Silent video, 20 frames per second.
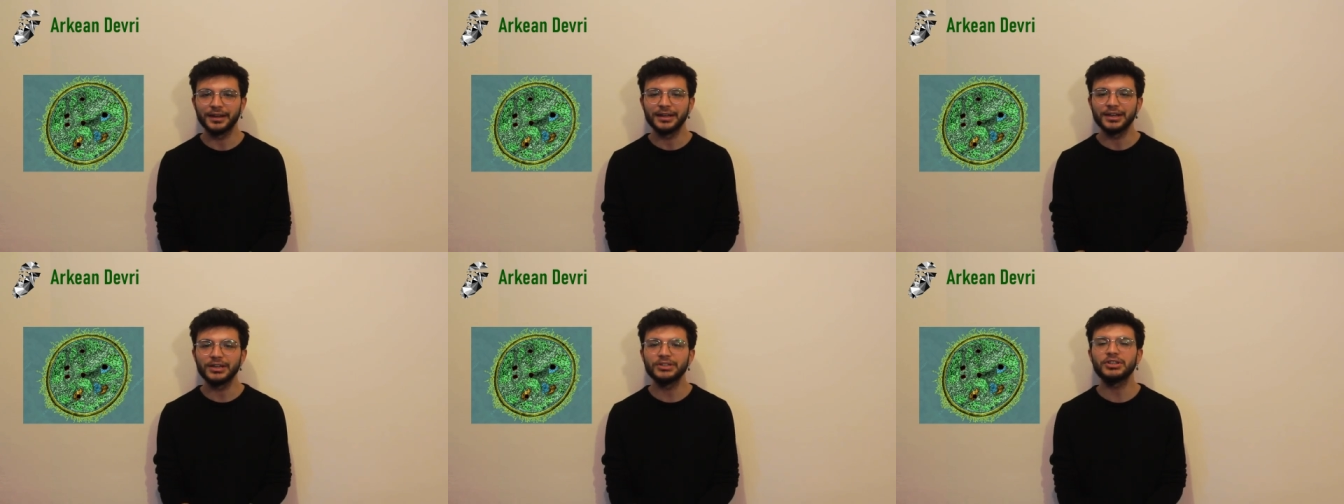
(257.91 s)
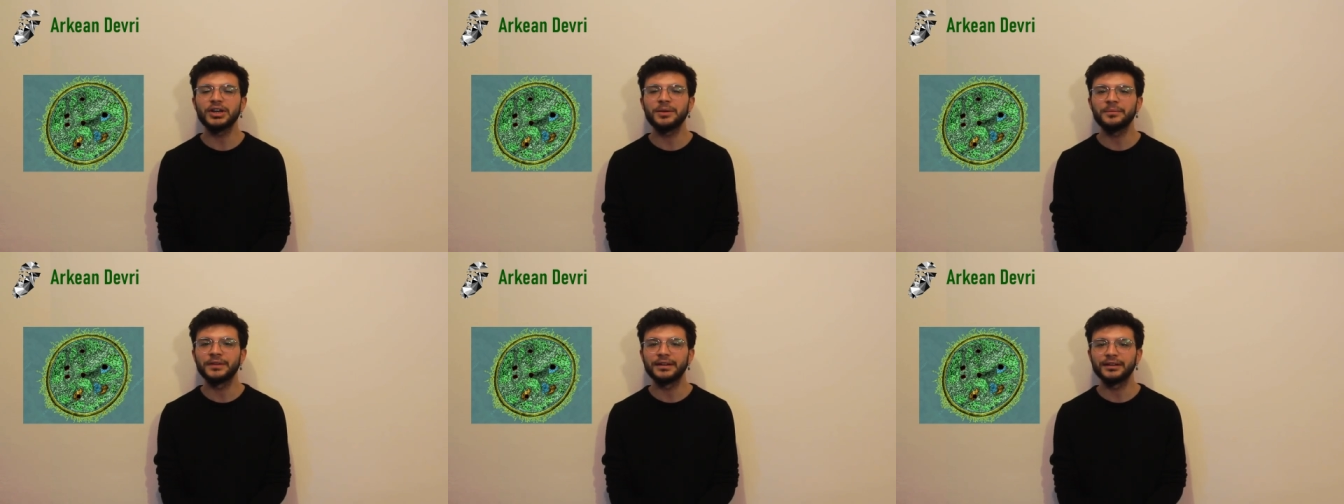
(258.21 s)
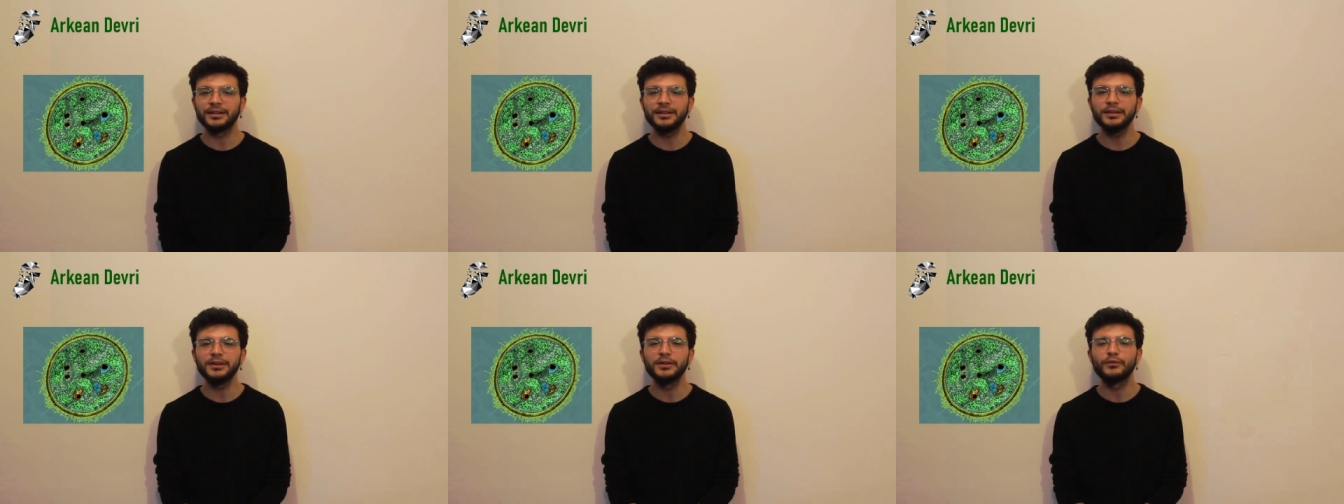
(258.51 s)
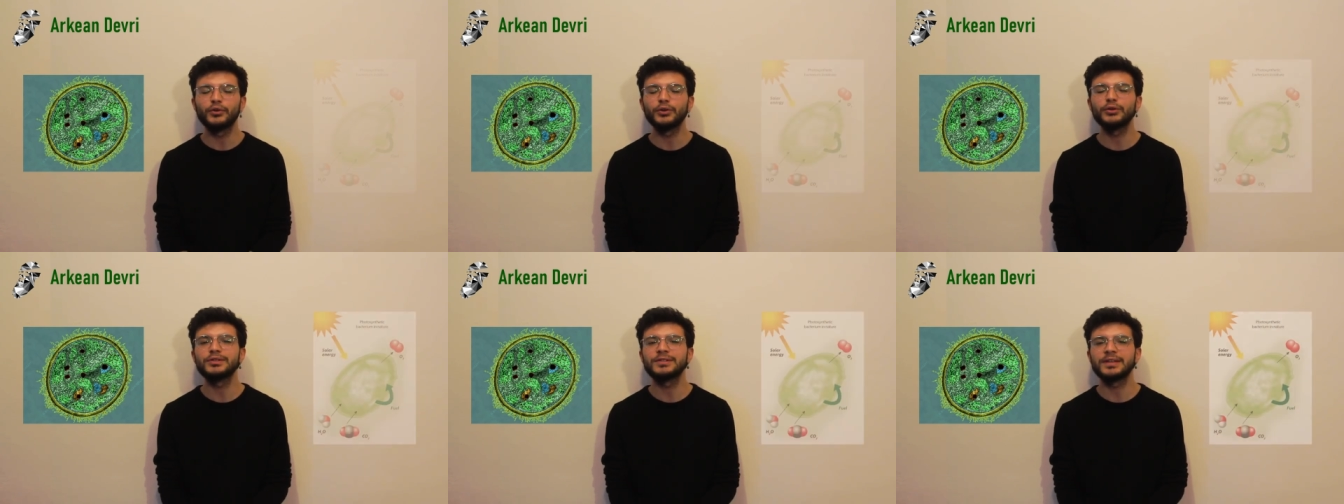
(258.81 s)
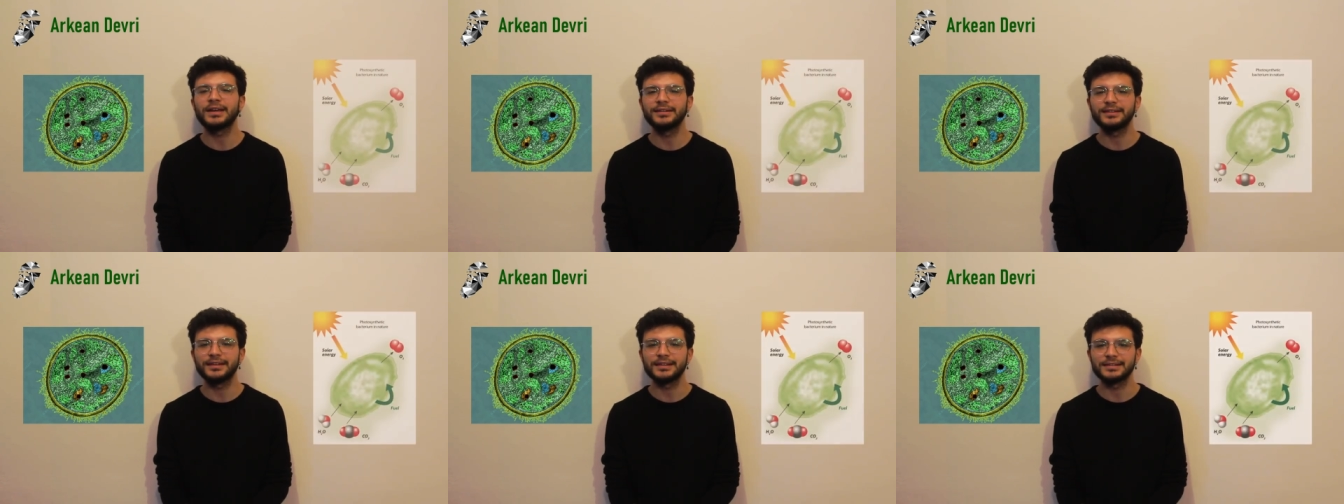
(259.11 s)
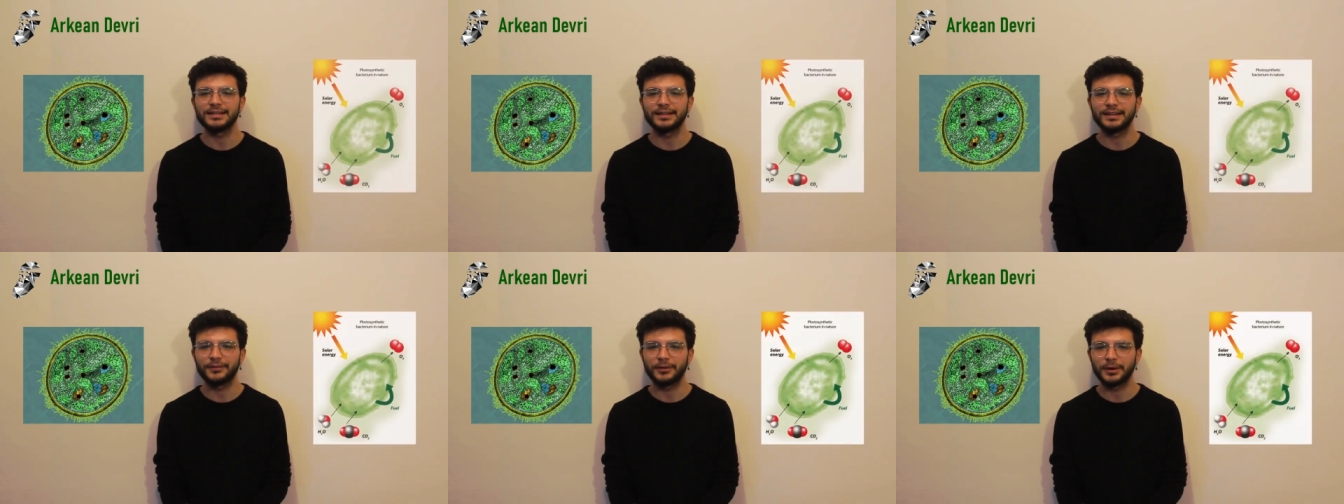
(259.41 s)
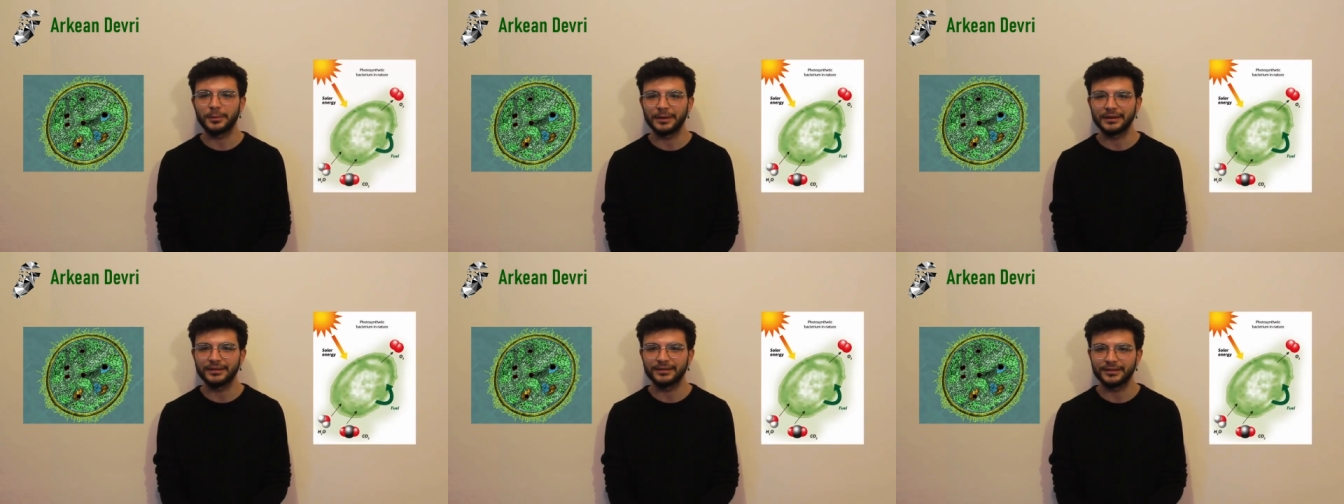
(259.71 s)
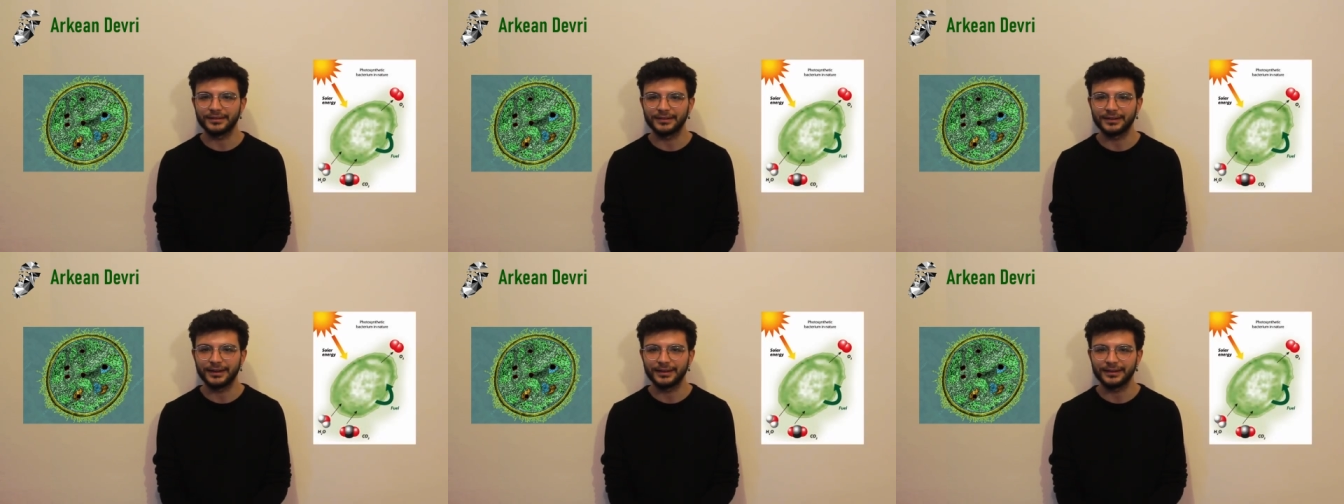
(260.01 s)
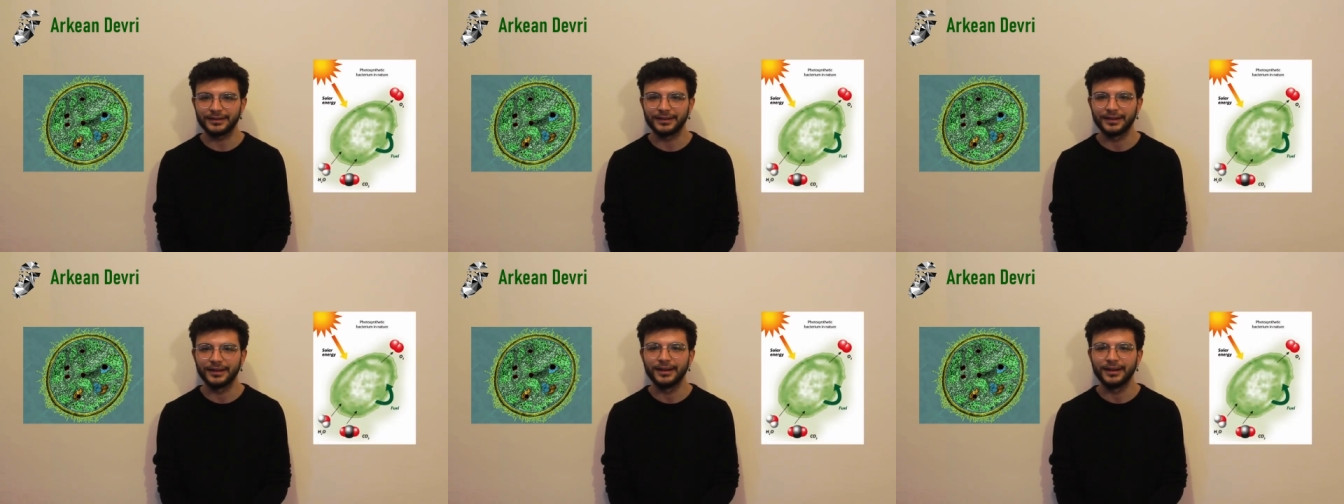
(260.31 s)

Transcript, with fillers: yaşamlarını fotosentezle devam ettirdiler.